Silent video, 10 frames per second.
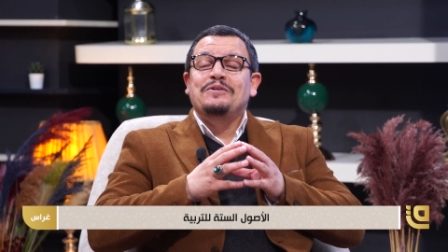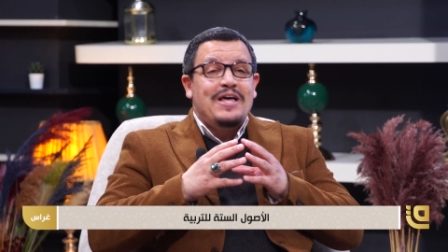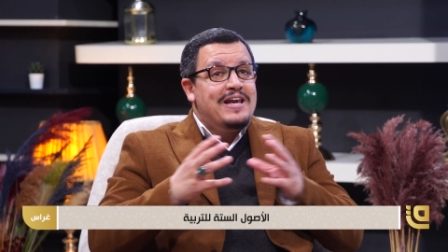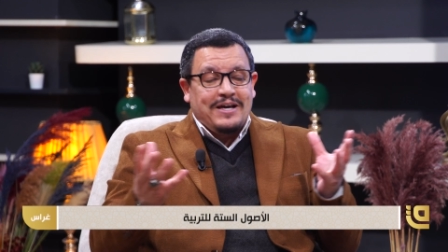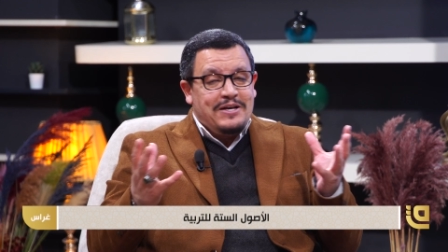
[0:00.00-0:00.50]

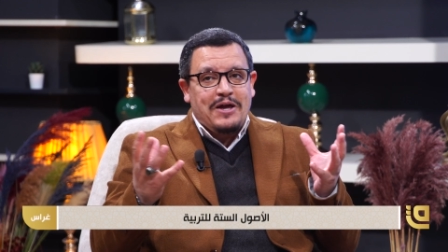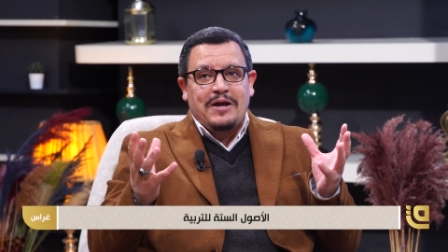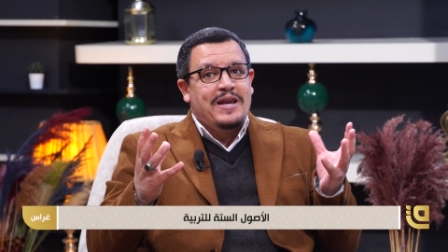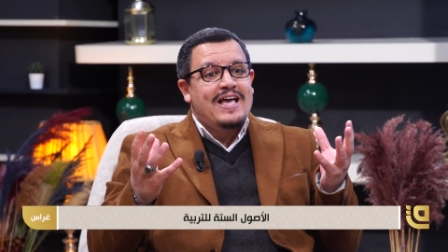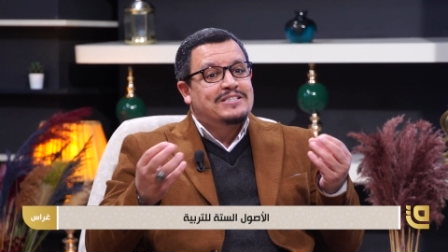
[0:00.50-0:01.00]
نرى
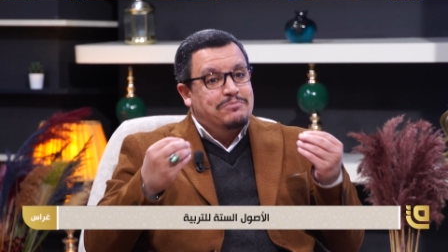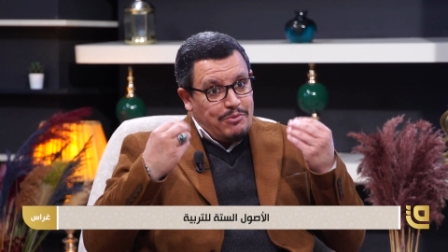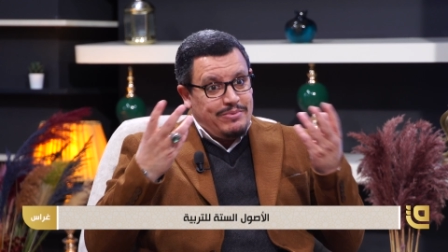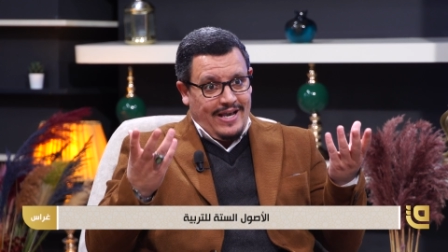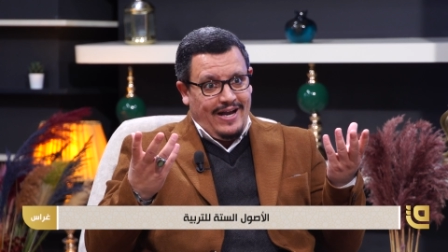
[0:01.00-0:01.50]
الناس
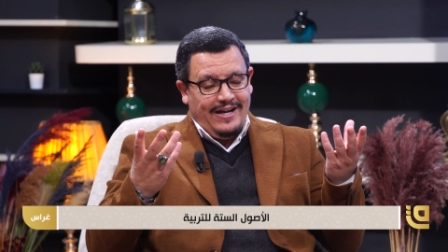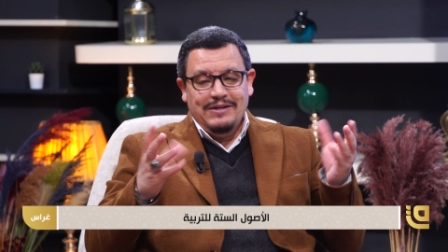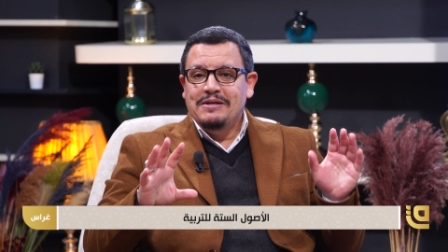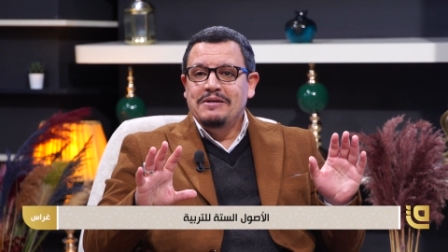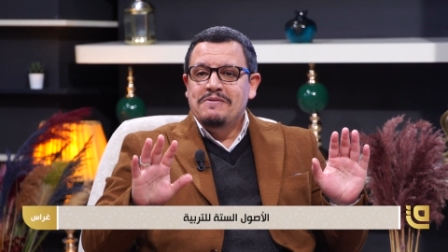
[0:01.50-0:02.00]
مبدعة
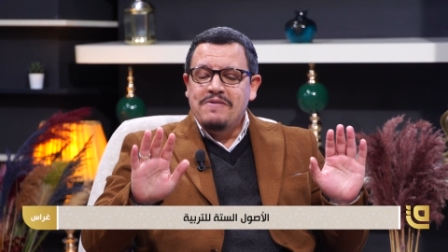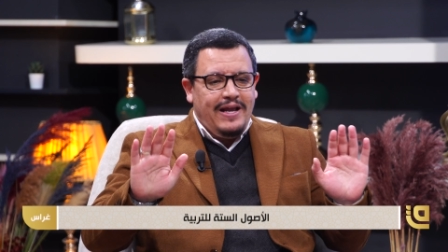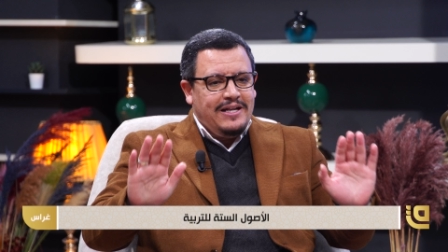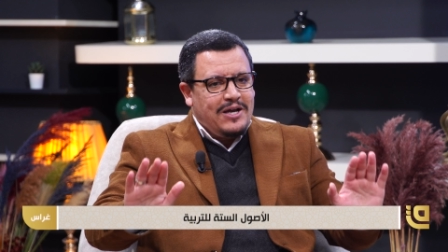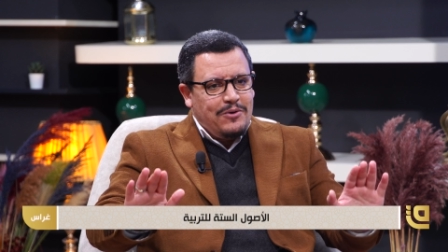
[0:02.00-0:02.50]

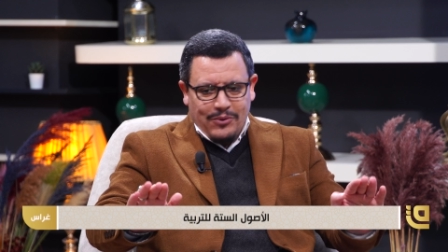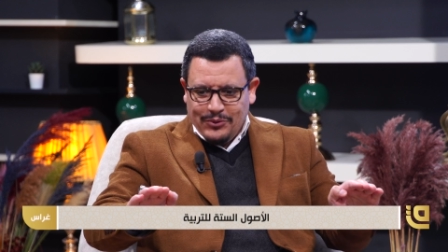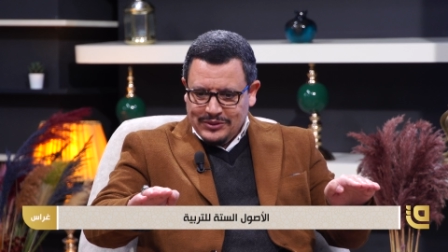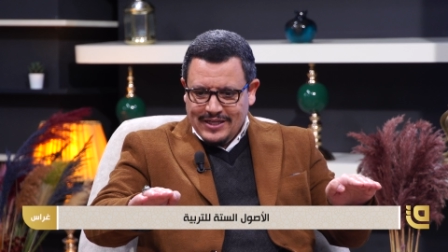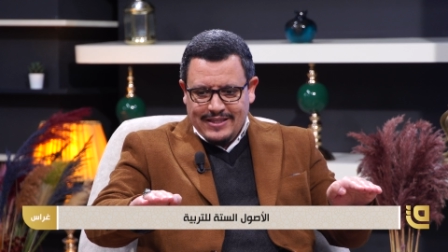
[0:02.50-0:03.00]
عنده
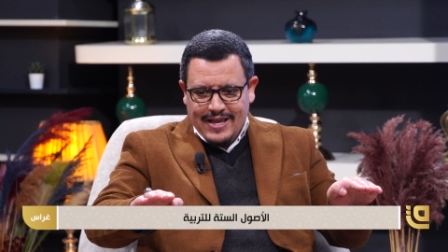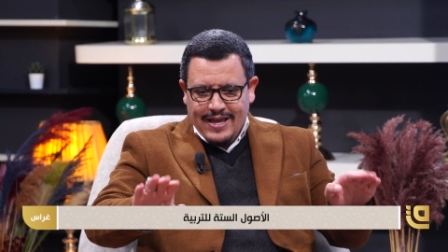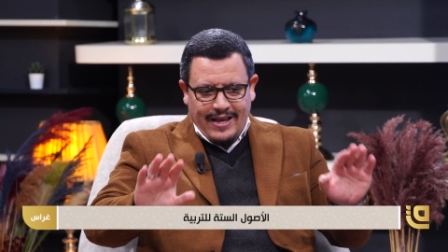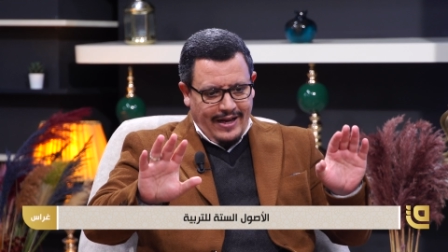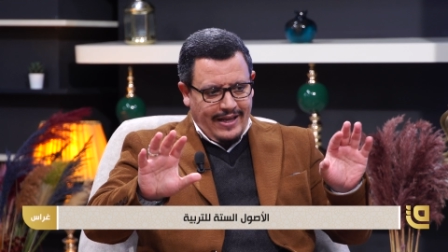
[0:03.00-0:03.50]

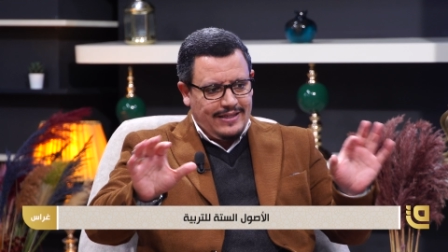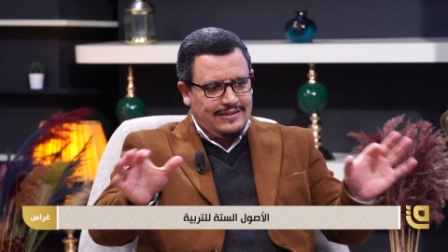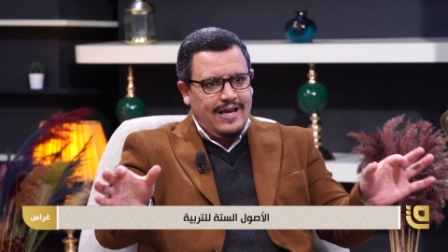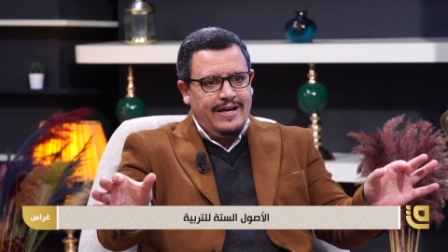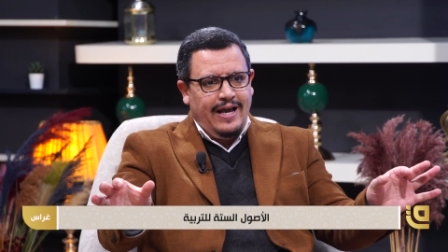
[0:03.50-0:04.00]
خطتان يعني
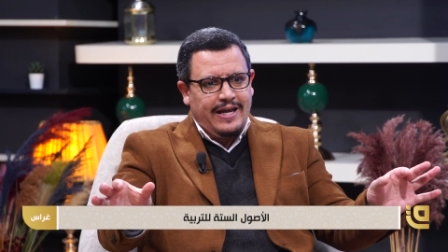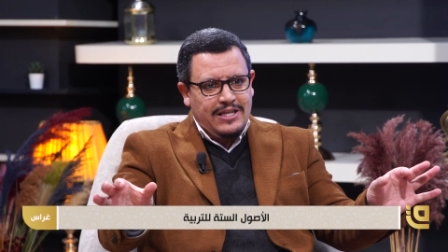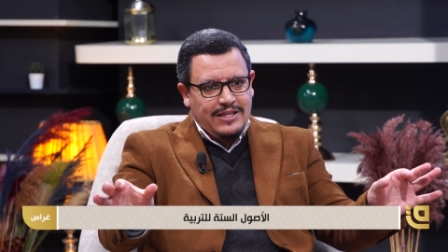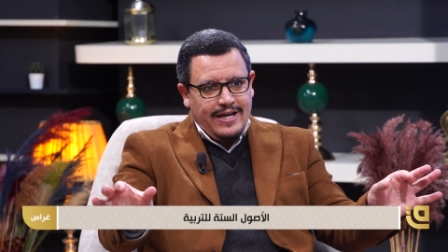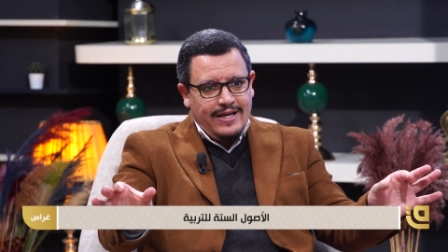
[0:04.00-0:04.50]
خطان
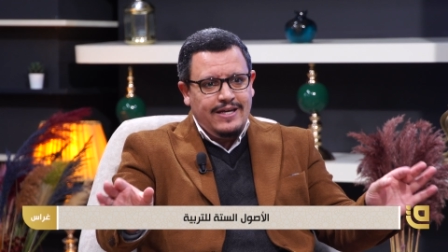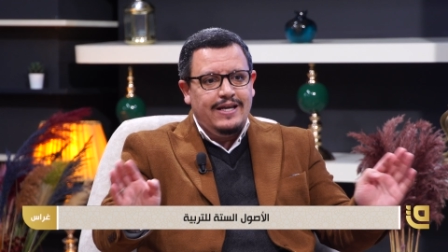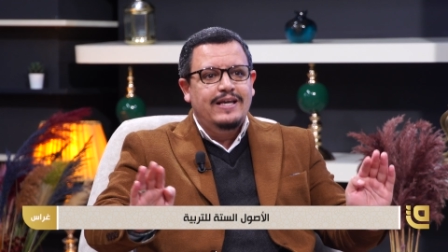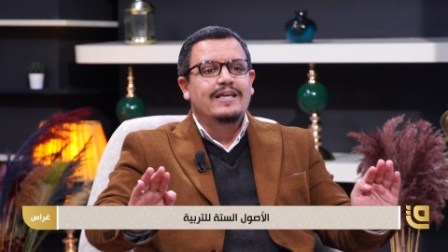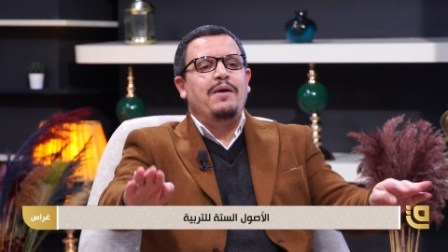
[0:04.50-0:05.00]
عريضان
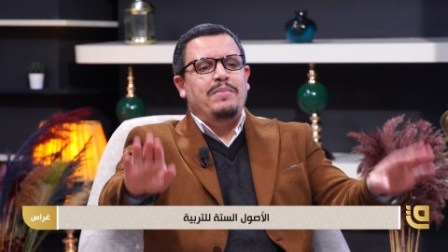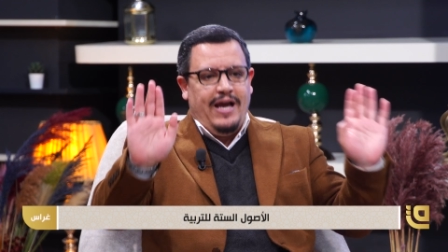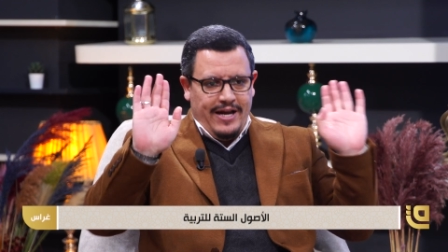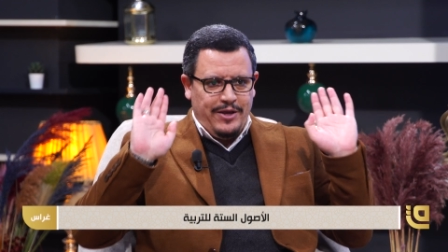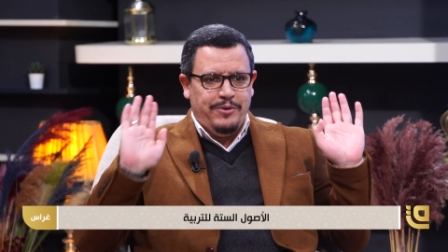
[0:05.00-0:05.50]
يعمل
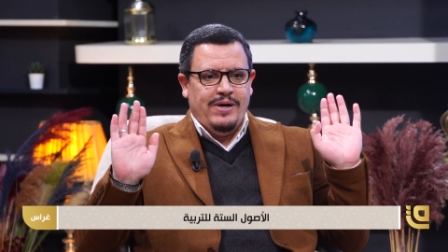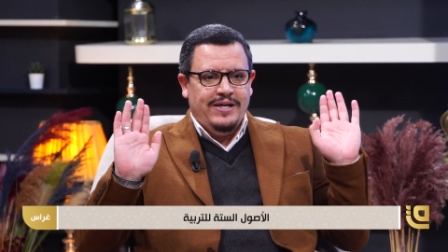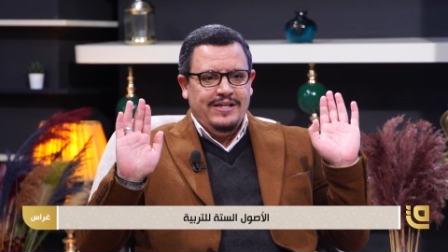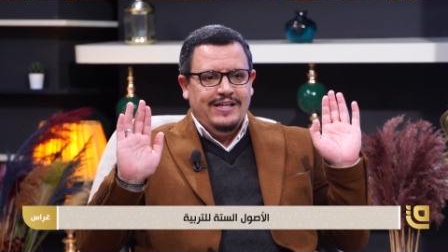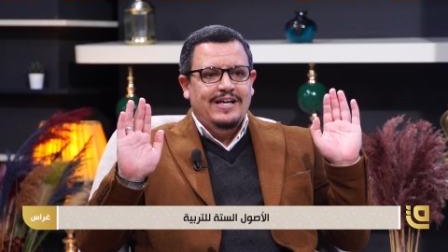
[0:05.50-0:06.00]
عليهم
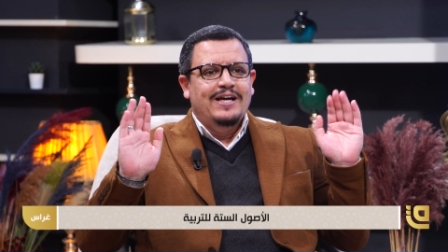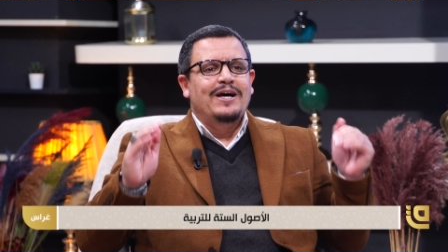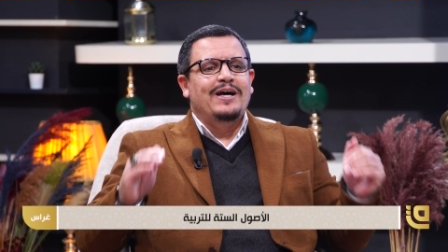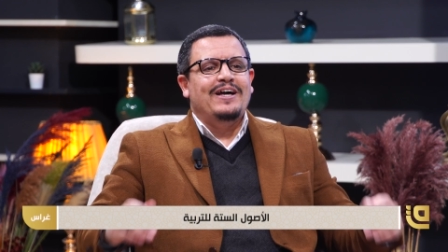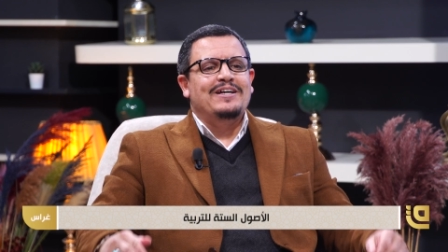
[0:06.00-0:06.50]
ولعل
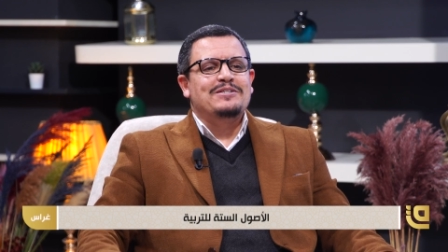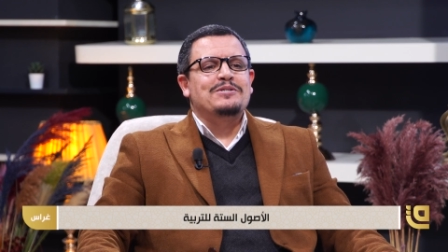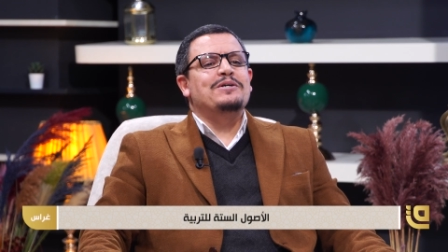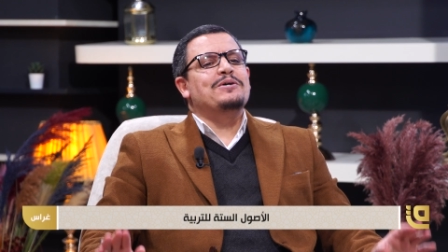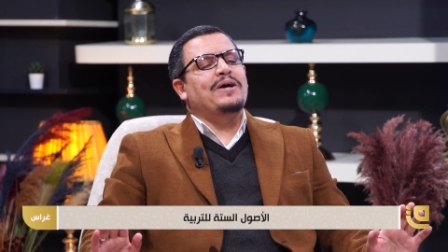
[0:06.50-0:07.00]
الله
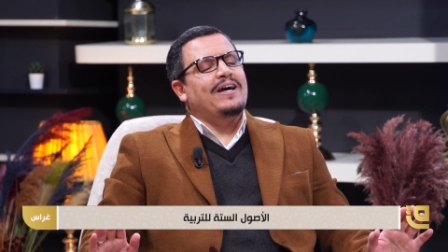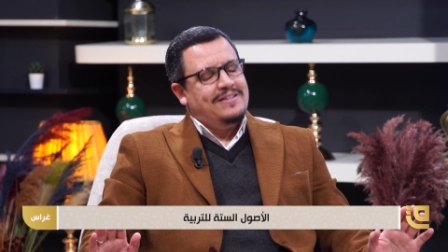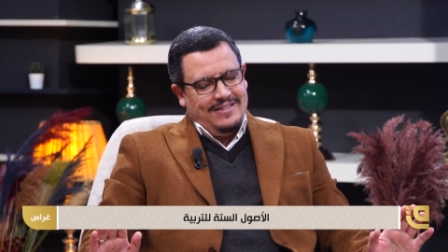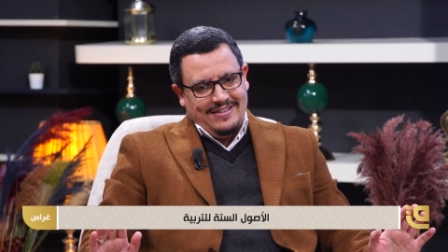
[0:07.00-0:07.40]
وفقه بحسن